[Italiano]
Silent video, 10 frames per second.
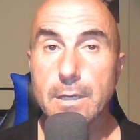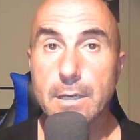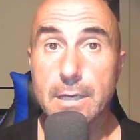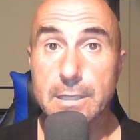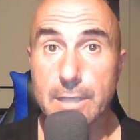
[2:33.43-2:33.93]

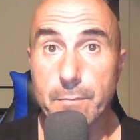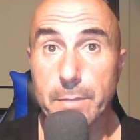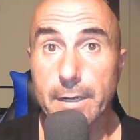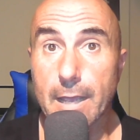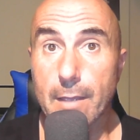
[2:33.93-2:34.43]
e
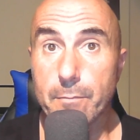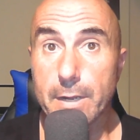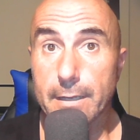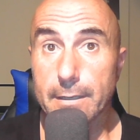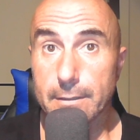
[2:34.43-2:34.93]

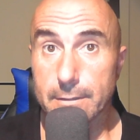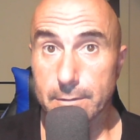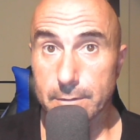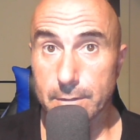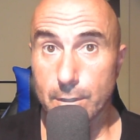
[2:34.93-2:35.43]
sembrerebbe,
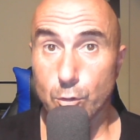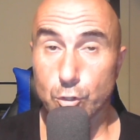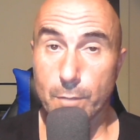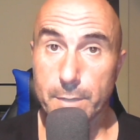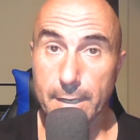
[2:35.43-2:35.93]
dico
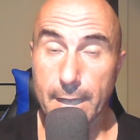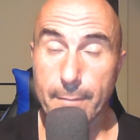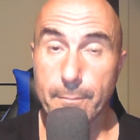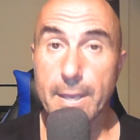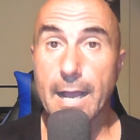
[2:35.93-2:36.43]

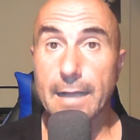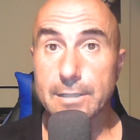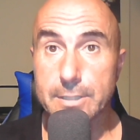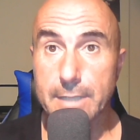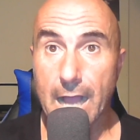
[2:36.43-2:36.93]
sembrerebbe, a
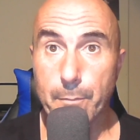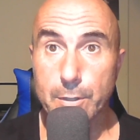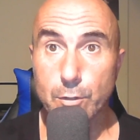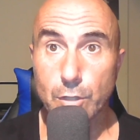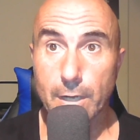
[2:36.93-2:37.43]

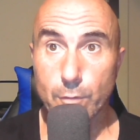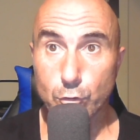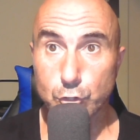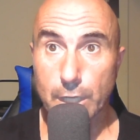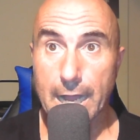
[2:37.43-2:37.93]
discapito della
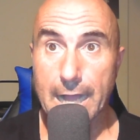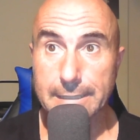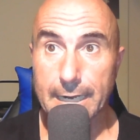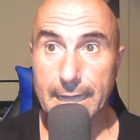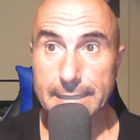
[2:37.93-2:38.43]
nostra
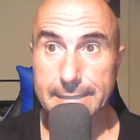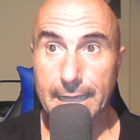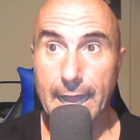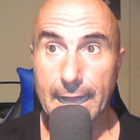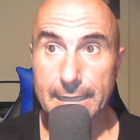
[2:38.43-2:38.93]

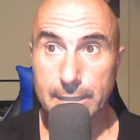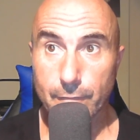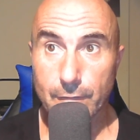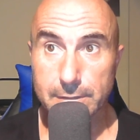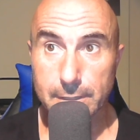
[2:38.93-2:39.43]
Atalanta Under
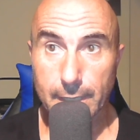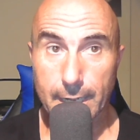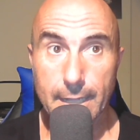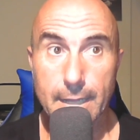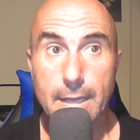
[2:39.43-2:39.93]

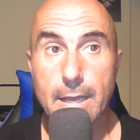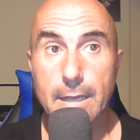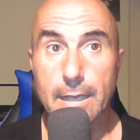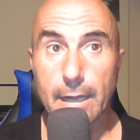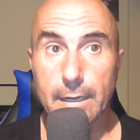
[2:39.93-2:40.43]
23
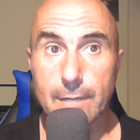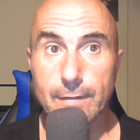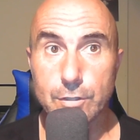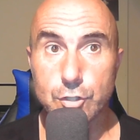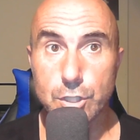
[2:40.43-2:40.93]
che
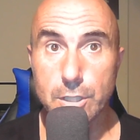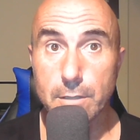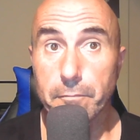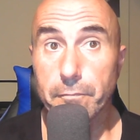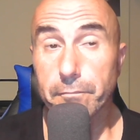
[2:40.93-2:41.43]
arriva in
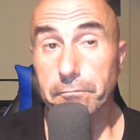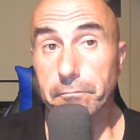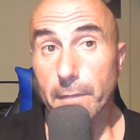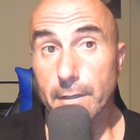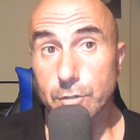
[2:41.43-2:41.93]
C,
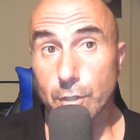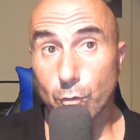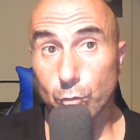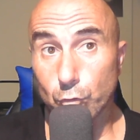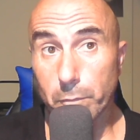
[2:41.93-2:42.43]

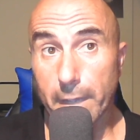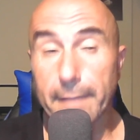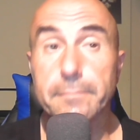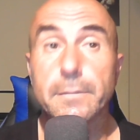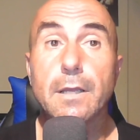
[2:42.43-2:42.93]
secondo
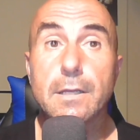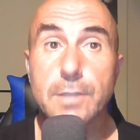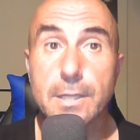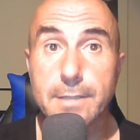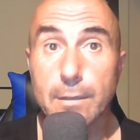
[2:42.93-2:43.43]
me,
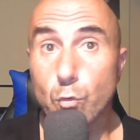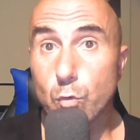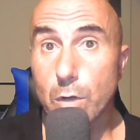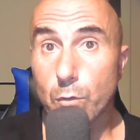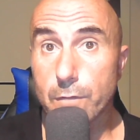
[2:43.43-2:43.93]
senza
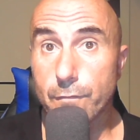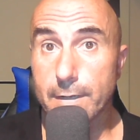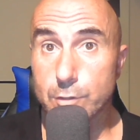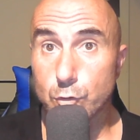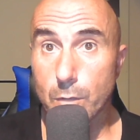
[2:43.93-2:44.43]
alcuna
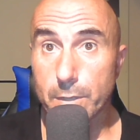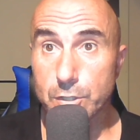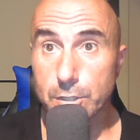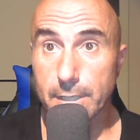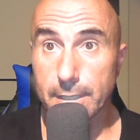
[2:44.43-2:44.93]
qualificazione
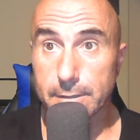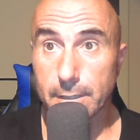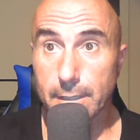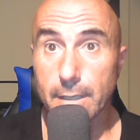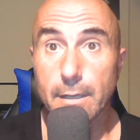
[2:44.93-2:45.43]

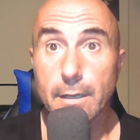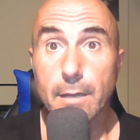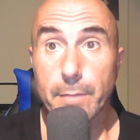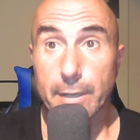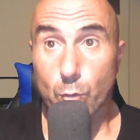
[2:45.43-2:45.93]
precedente.
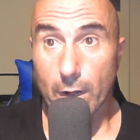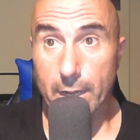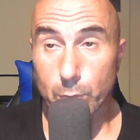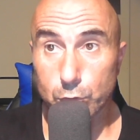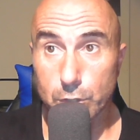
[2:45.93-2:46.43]
Per
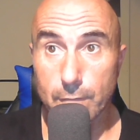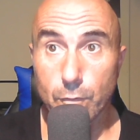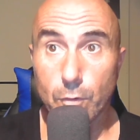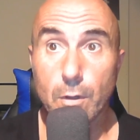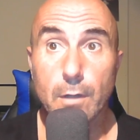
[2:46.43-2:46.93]
quale
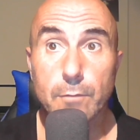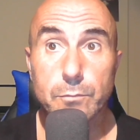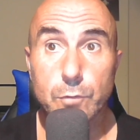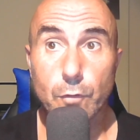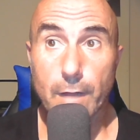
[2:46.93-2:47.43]
motivo
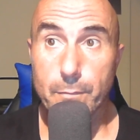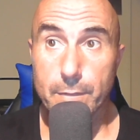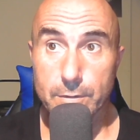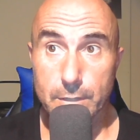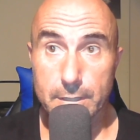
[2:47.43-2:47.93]

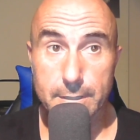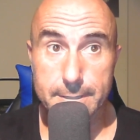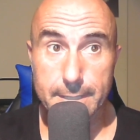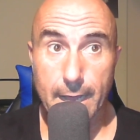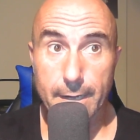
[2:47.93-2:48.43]
dovrebbe
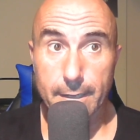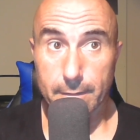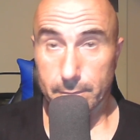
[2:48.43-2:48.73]
iniziare